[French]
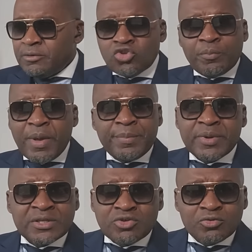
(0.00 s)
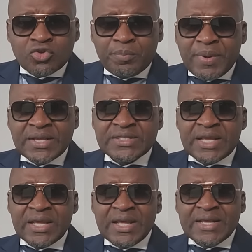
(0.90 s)
Son père, euh, son père
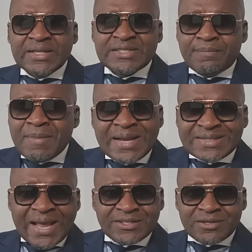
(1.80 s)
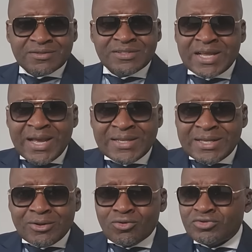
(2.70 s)
c'est Mike Tyson, c'est un
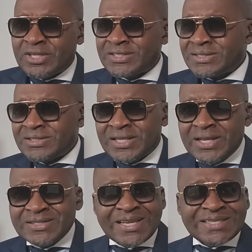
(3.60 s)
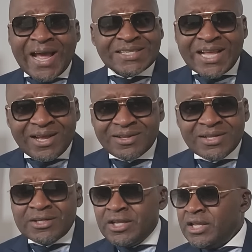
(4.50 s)
héros, c'est Tarzan.
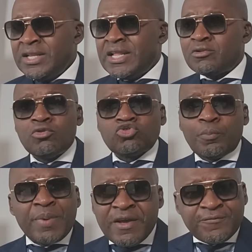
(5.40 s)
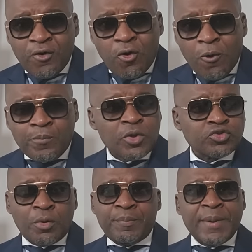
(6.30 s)
Il, est, son père est fort,
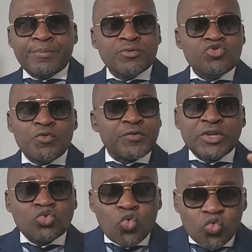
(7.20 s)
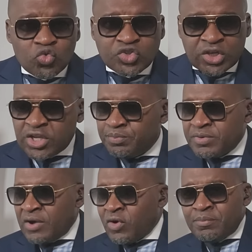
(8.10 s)
son père peut lui offrir tout ce qu'il
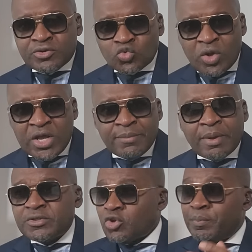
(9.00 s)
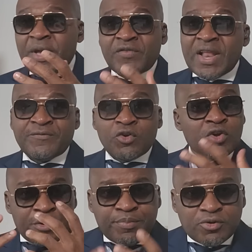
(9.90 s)
peut avoir besoin. Même si son père veut l'avion,
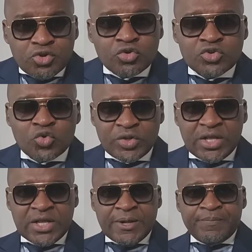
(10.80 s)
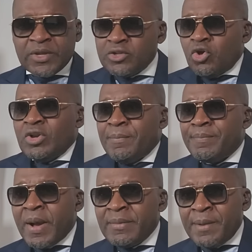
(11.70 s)
il peut lui donner. Donc les,
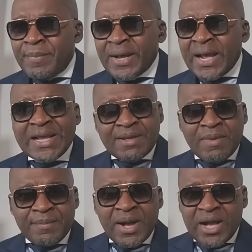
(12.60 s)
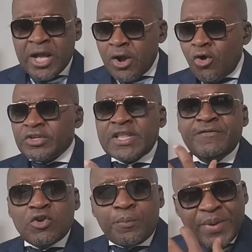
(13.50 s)
parents et les mamans ont
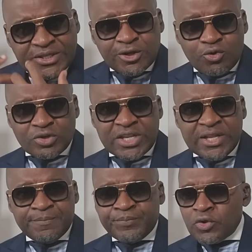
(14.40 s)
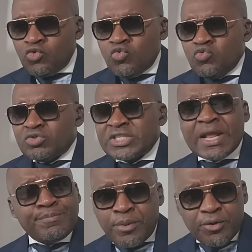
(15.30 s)
développé ce côté où
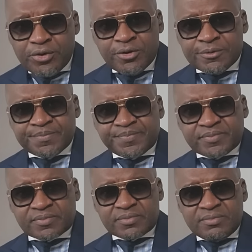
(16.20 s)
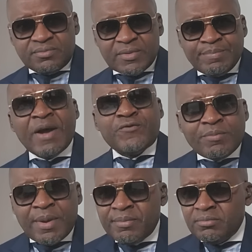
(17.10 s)
très peu, parfois
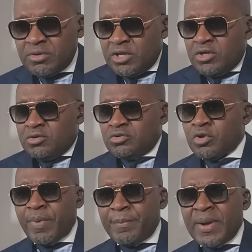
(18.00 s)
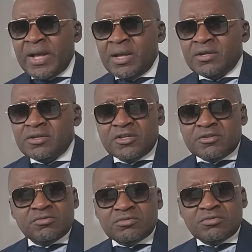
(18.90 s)
même le papa,
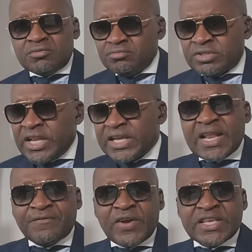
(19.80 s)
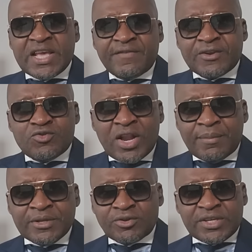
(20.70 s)
ce n'est que l'enfant qui est avec lui à la
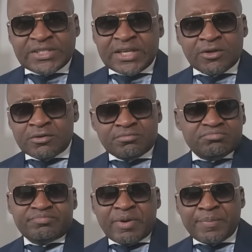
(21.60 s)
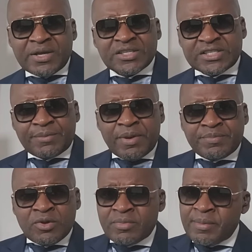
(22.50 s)
maison qui sait que papa ne se sent pas
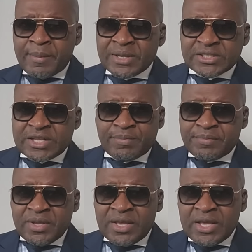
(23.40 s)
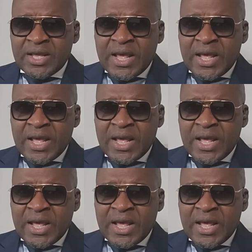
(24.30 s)
bien mais maman ne se sent pas bien.